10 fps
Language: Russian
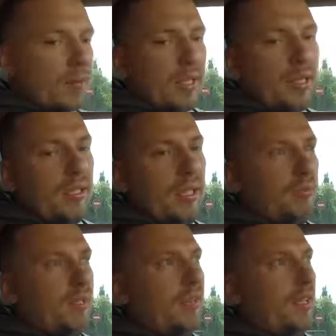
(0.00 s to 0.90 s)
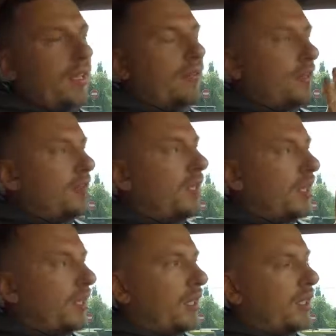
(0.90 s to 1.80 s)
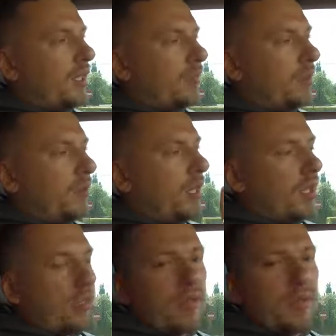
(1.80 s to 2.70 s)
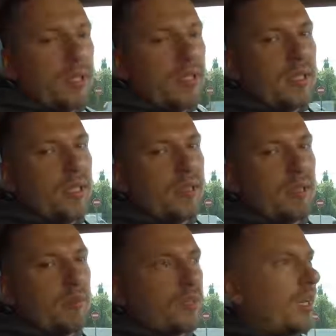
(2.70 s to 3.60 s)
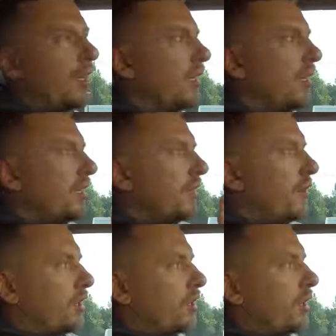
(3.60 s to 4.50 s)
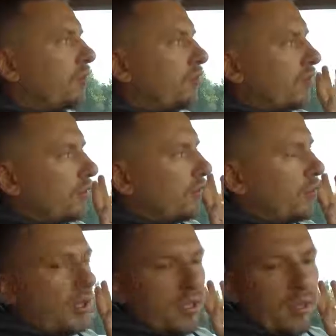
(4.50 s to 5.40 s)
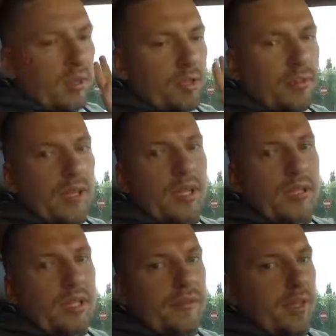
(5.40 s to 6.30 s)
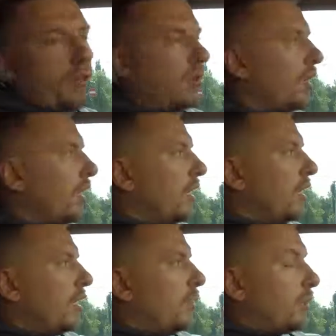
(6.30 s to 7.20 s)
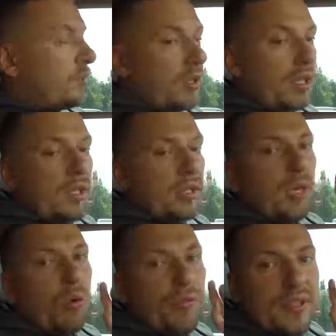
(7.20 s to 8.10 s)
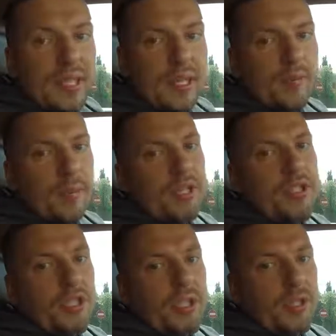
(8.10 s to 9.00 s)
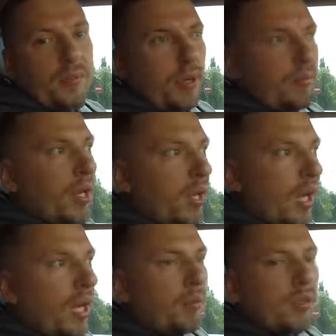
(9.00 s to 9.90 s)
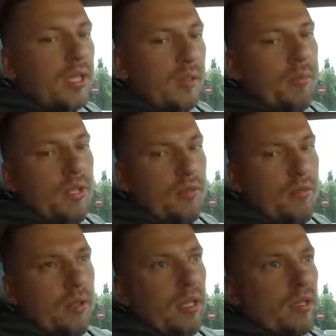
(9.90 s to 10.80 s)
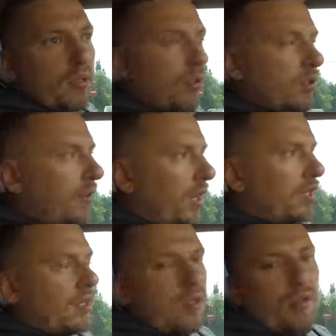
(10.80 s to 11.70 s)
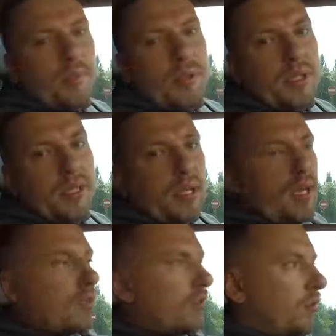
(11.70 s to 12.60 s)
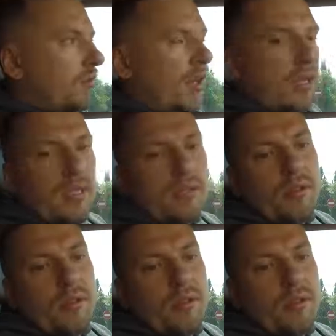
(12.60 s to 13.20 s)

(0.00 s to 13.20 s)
посмотрите на объявление, возьмите конкретно автомобили, которым 10 лет, там, пускай, неважно какую, вот выберите там Chevrolet Aveo, и посмотрите, да у всех практически пробег как под копирку. 120, 150, 120,